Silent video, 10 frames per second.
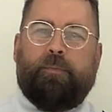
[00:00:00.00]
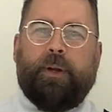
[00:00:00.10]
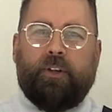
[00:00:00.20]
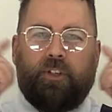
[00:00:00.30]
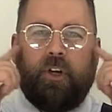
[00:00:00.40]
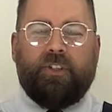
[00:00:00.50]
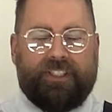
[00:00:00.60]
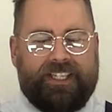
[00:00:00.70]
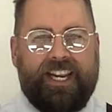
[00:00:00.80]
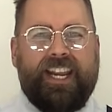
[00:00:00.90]
pero yo
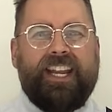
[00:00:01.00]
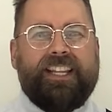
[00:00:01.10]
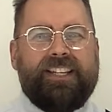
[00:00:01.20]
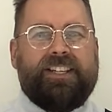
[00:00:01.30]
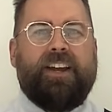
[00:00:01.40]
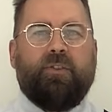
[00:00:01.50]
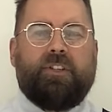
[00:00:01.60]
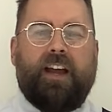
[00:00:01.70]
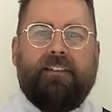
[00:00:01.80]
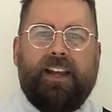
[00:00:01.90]
sí deseo
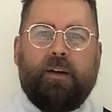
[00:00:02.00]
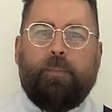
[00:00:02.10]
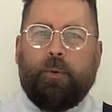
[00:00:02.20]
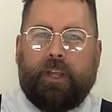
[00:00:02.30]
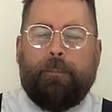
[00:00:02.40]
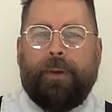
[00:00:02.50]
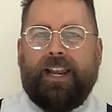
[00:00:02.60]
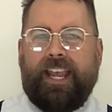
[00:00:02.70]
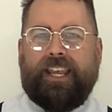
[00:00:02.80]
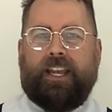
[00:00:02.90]
saber por qué
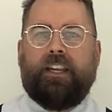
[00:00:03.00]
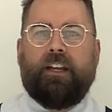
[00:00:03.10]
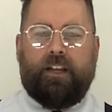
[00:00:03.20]
pelean.